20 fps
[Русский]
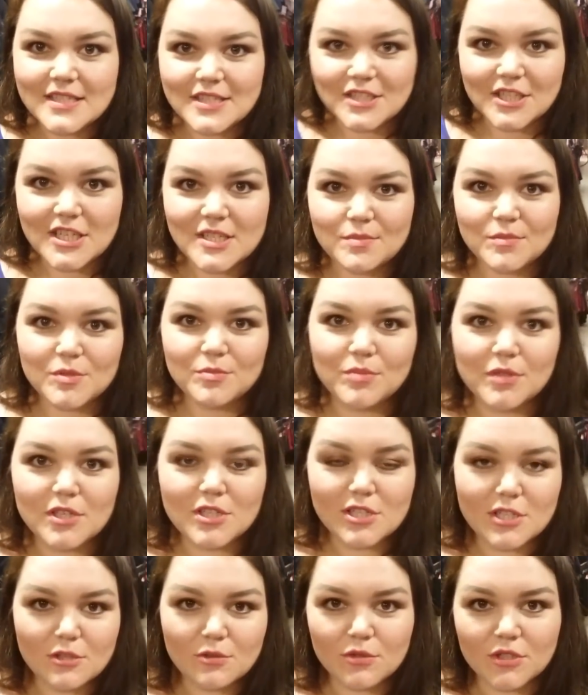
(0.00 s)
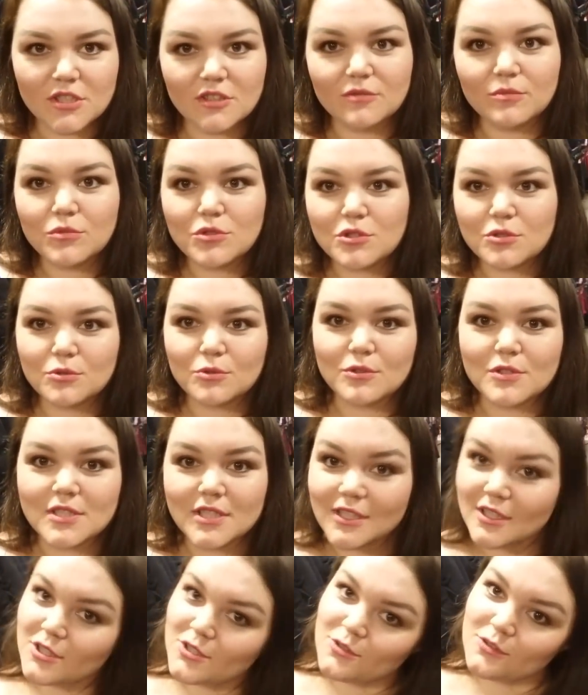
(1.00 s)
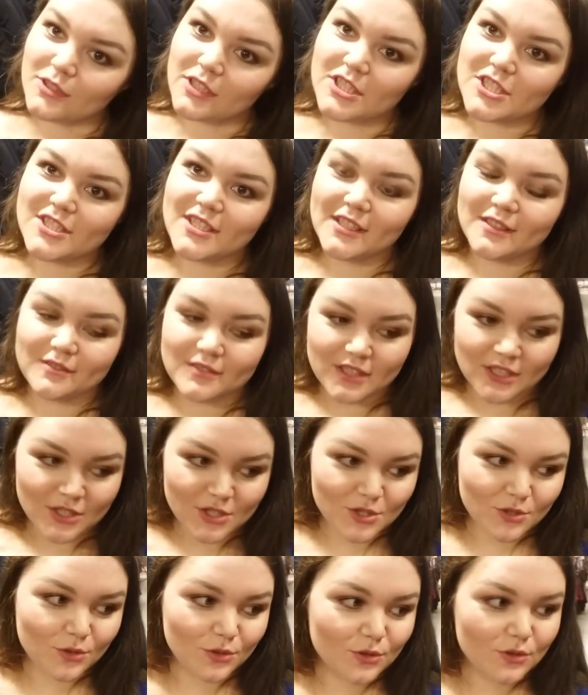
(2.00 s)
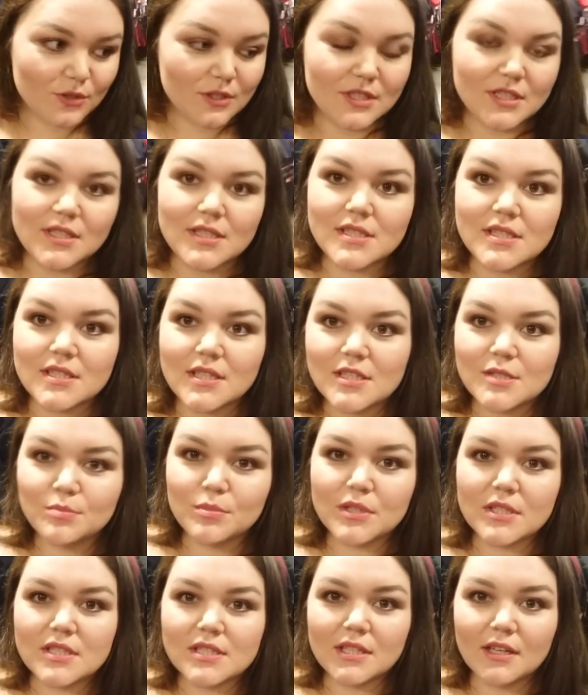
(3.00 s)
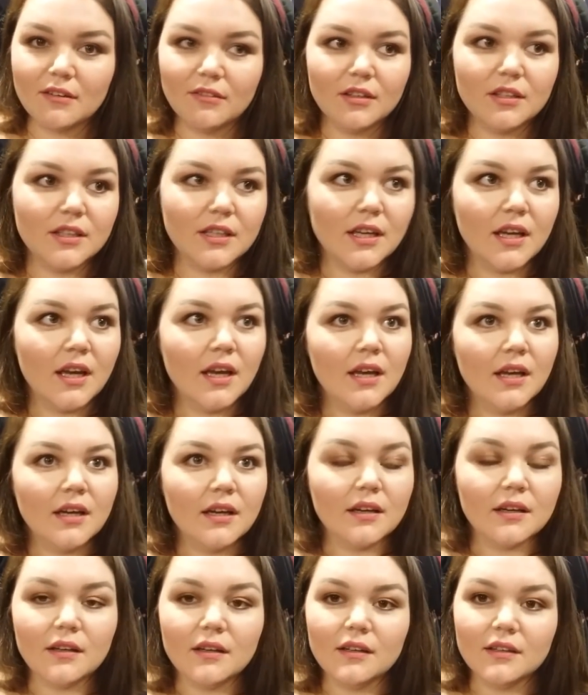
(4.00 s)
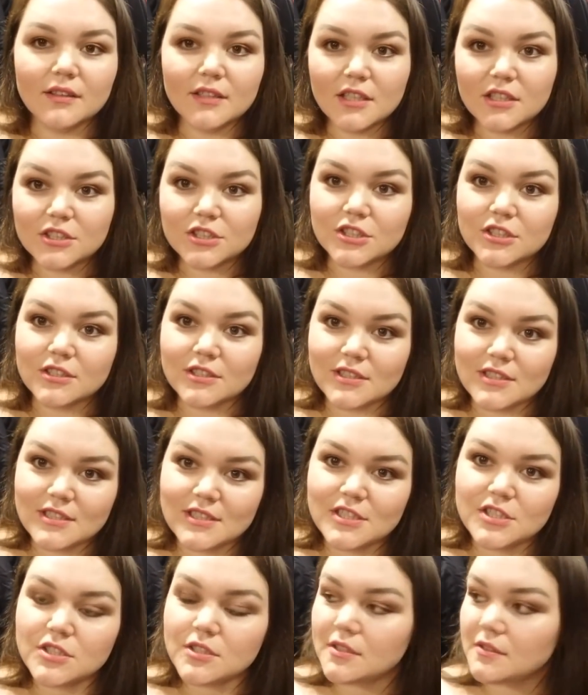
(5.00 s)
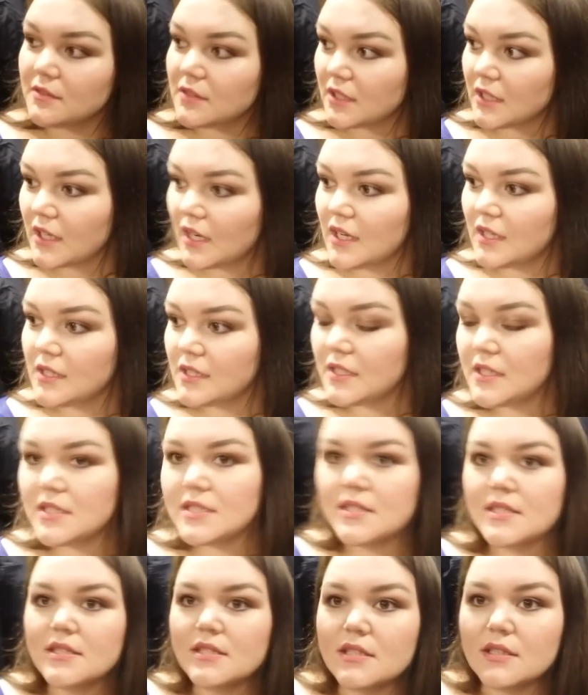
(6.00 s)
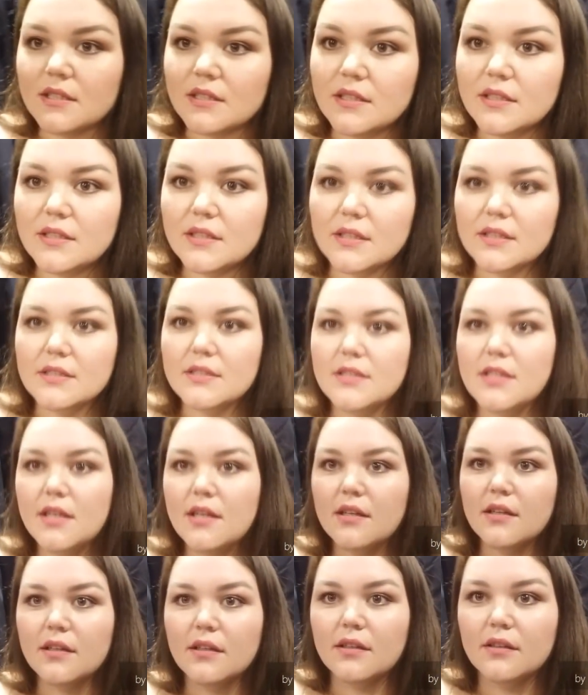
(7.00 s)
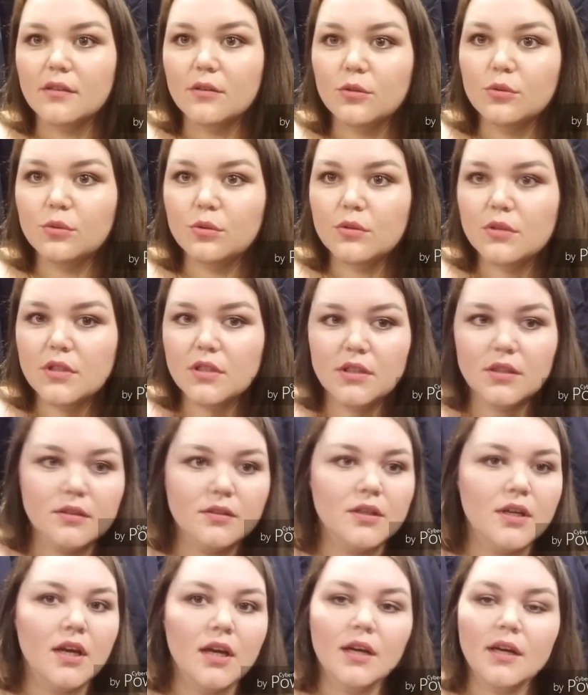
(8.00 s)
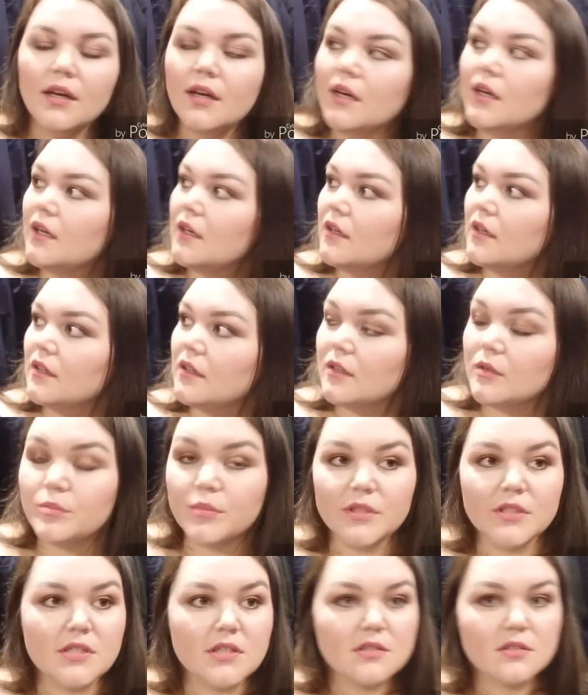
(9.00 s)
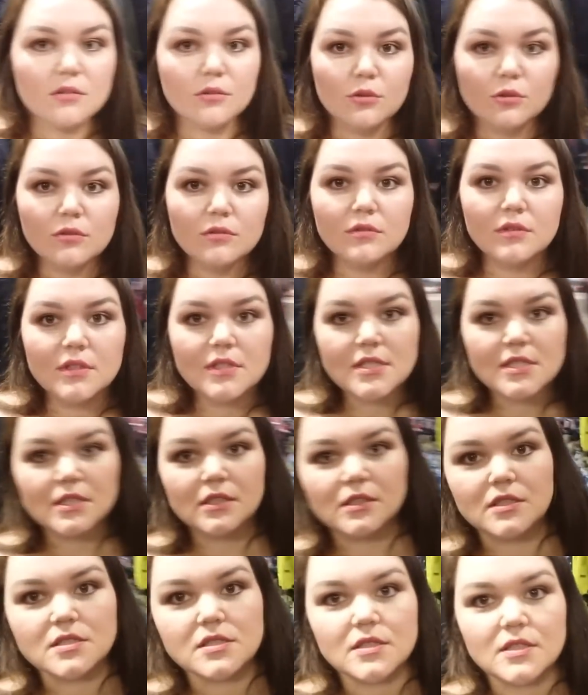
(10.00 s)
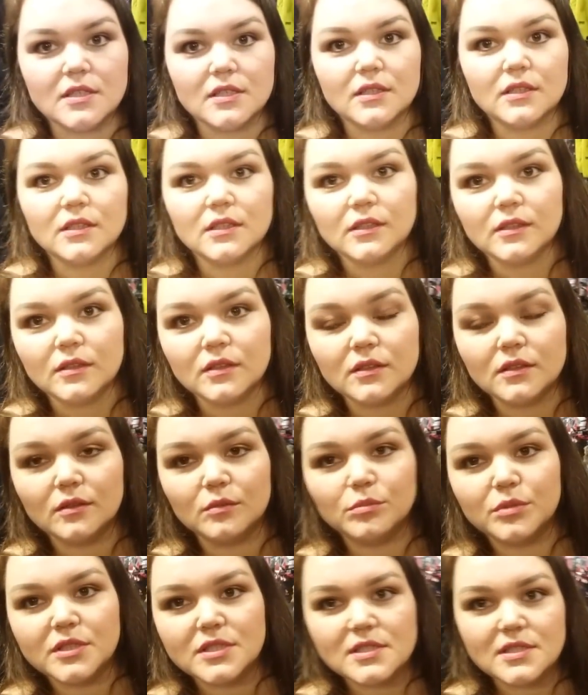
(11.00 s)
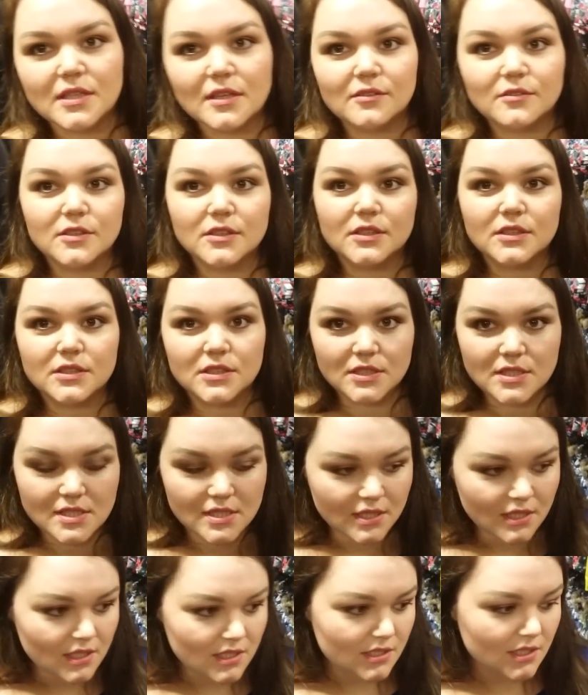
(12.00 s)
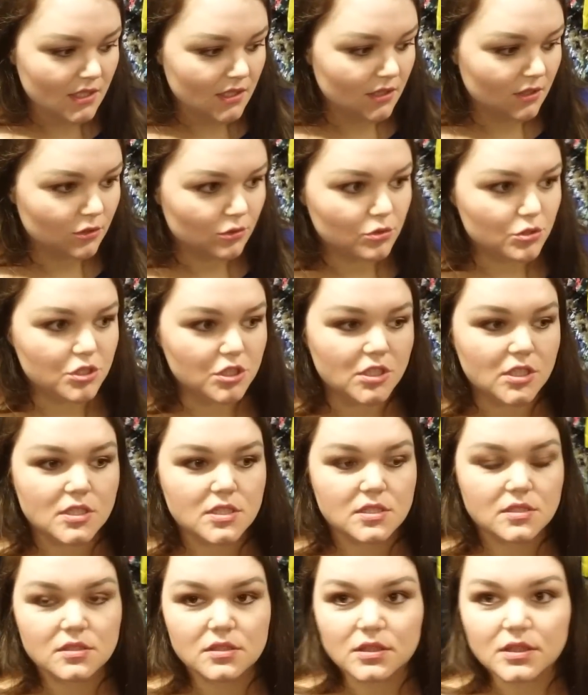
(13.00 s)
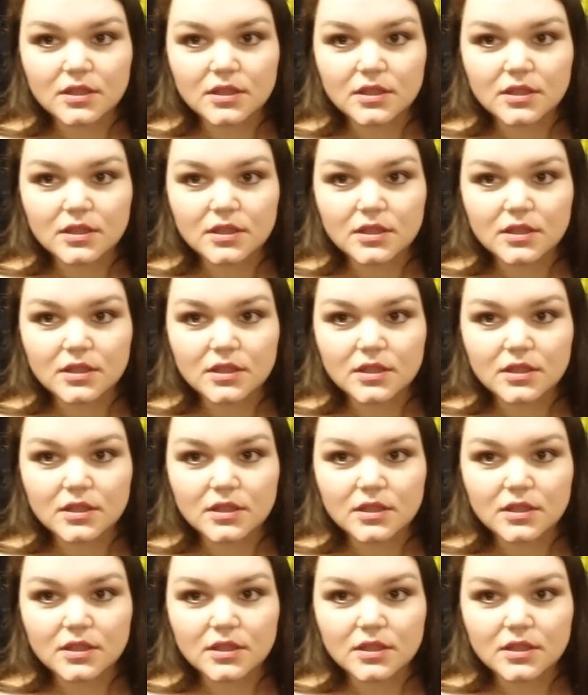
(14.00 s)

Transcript: Сейчас мы перешли уже в мужскую секцию, точнее в детскую, и здесь представлены а, также различные верха, есть и отдельно куртки а, подростковые. С этой стороны а, представлена детская линейка, тоже есть